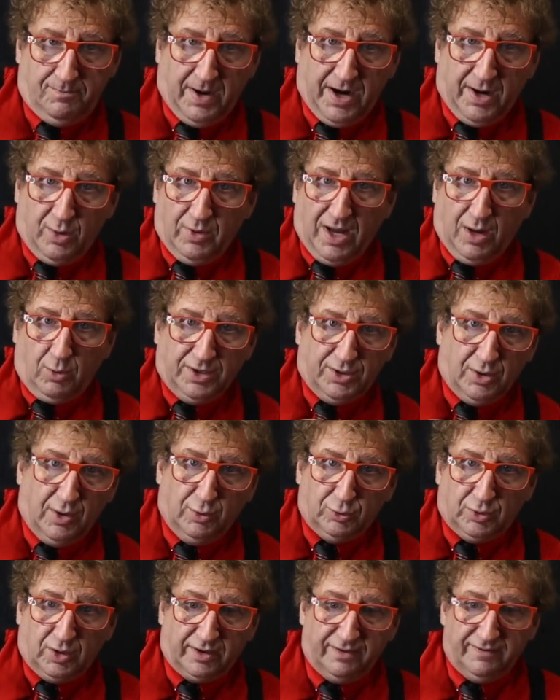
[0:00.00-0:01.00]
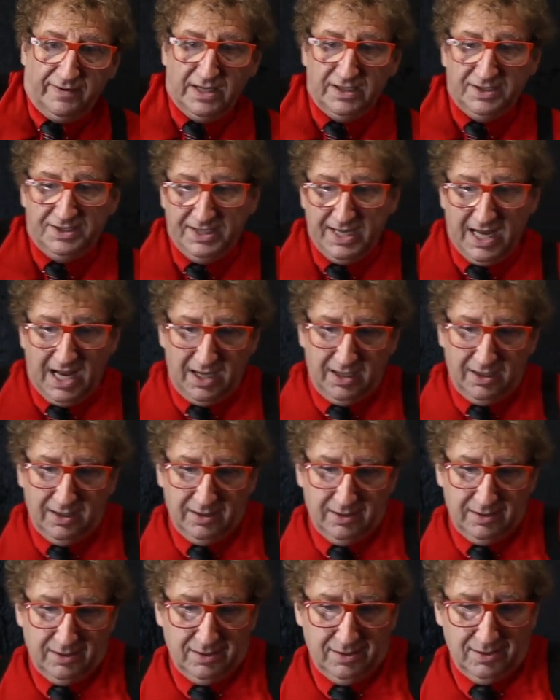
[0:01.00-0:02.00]
para una cuestión autorreferencial
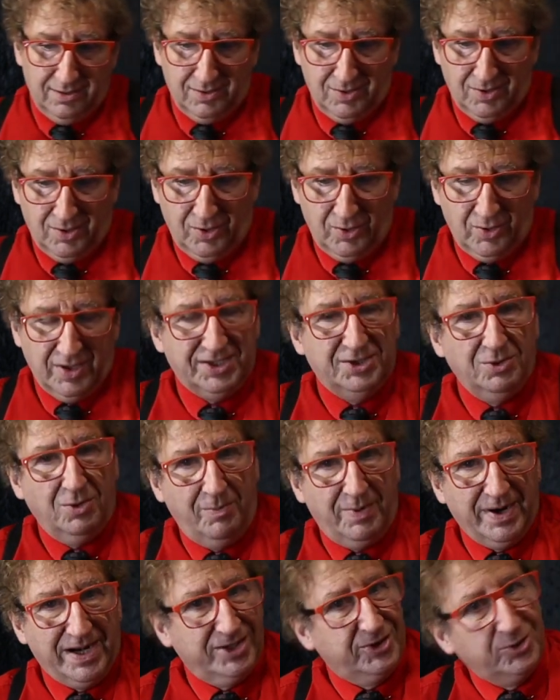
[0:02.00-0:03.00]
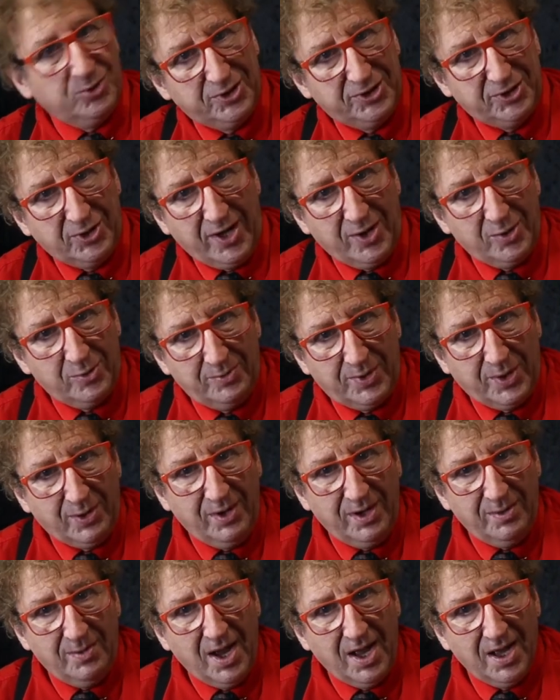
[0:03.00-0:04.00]
o lo hacemos para solucionar un
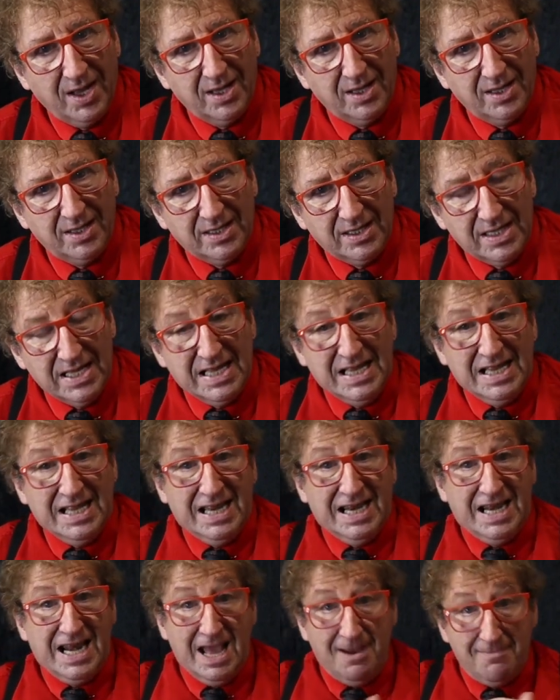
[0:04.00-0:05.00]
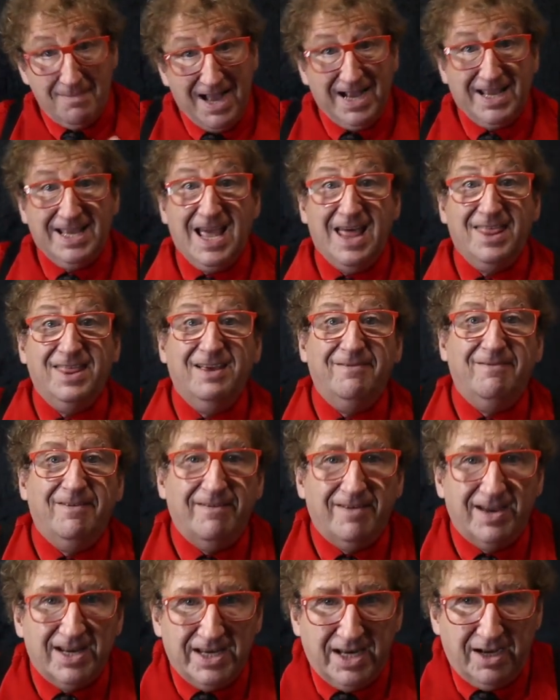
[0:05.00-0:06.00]
problema. La magia
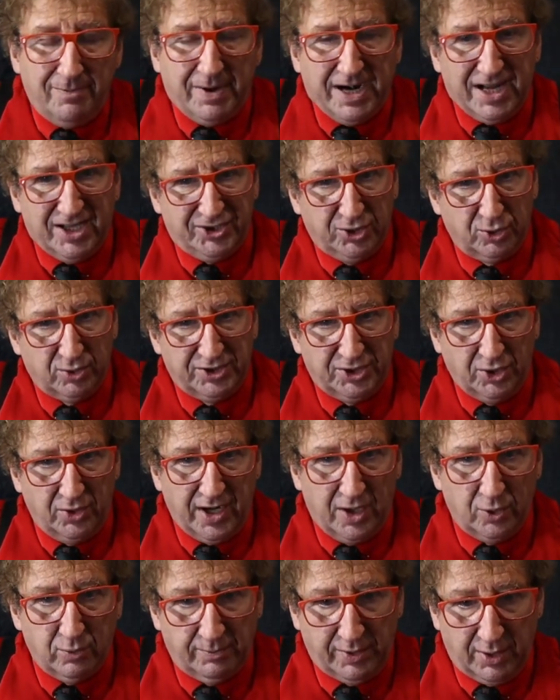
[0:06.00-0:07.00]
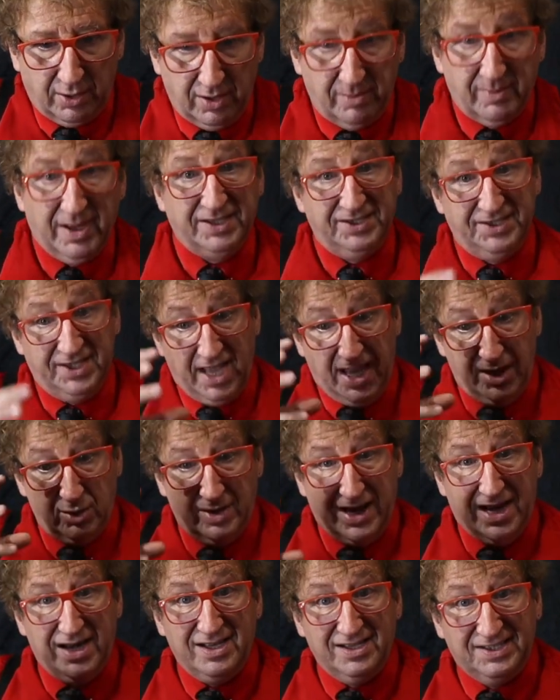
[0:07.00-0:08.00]
debe venir para solucionar un problema. Si hay
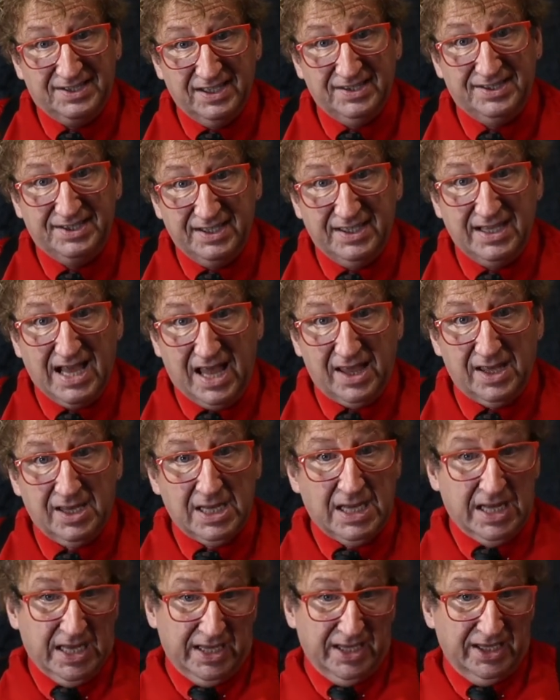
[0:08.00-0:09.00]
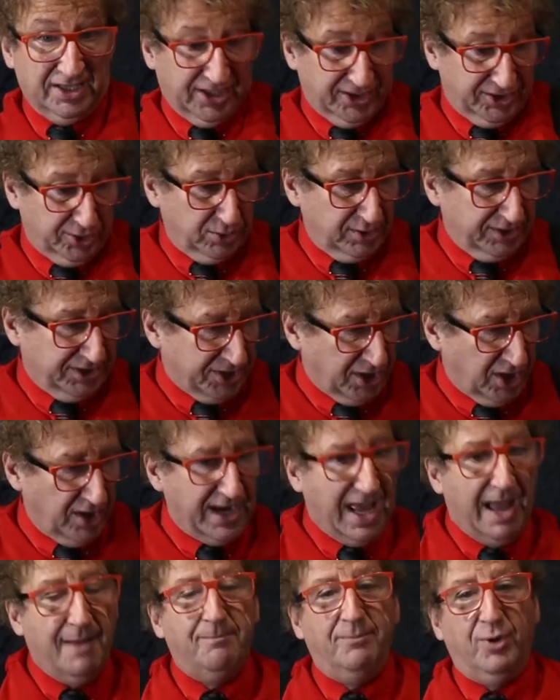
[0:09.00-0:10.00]
una necesidad y se
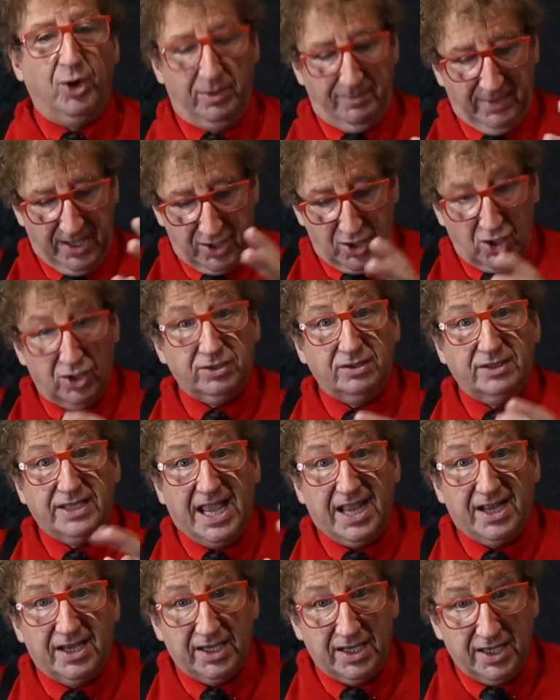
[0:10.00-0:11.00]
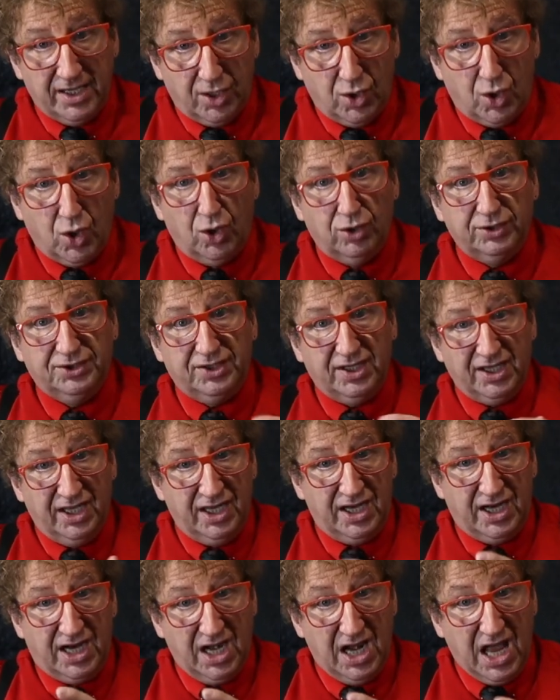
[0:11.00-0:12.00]
soluciona por medios técnicos
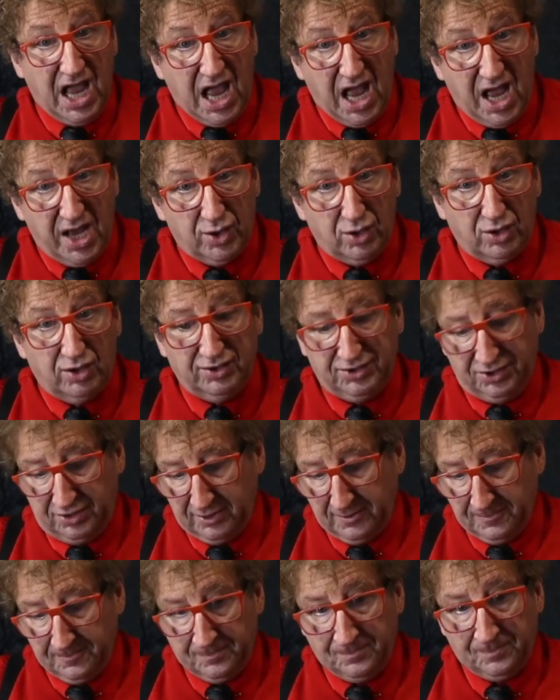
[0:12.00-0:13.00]
y claros,